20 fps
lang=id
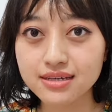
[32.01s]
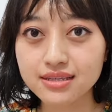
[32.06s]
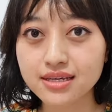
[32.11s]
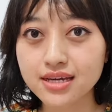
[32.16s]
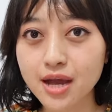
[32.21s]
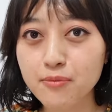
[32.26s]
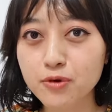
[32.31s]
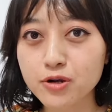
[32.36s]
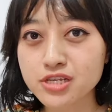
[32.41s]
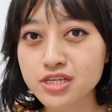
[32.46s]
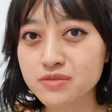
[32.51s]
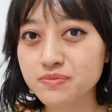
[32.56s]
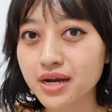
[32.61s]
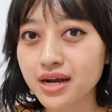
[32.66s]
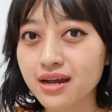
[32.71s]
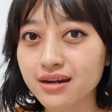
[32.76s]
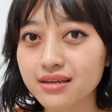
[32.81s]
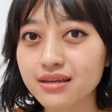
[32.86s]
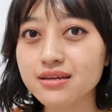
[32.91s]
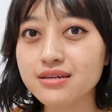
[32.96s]
ketika proses
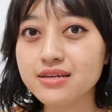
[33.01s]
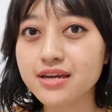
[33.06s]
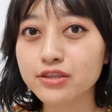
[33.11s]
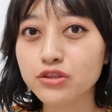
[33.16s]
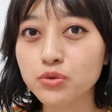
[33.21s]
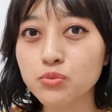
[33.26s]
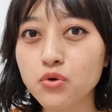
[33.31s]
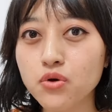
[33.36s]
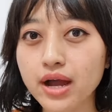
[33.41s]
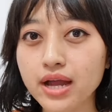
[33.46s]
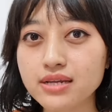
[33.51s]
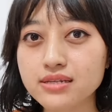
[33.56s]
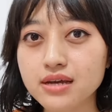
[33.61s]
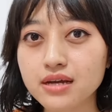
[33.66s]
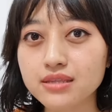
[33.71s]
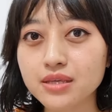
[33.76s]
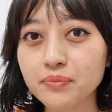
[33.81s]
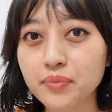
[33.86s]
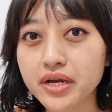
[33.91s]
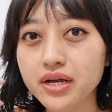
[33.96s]
mengering dia tuh bukan
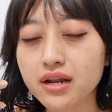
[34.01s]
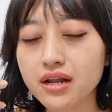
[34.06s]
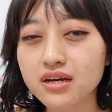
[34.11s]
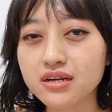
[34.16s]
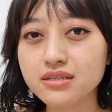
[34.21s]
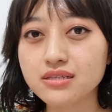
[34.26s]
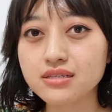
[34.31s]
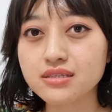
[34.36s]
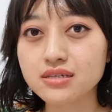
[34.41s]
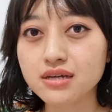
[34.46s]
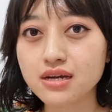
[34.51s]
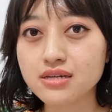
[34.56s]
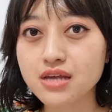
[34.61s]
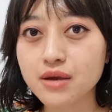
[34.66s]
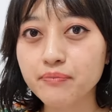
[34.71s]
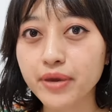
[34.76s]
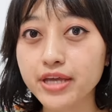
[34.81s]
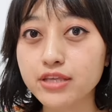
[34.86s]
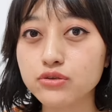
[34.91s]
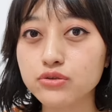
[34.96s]
yang tipikal kenceng
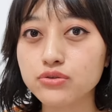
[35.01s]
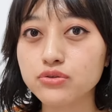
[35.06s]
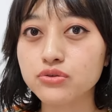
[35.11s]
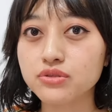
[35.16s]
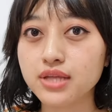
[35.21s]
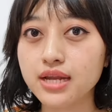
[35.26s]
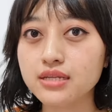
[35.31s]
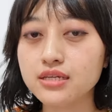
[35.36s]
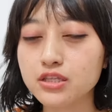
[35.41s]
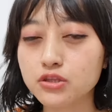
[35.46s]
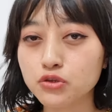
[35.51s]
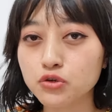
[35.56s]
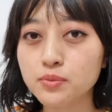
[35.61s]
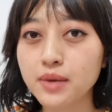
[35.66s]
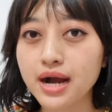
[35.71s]
sampai nyut-nyutan gitu,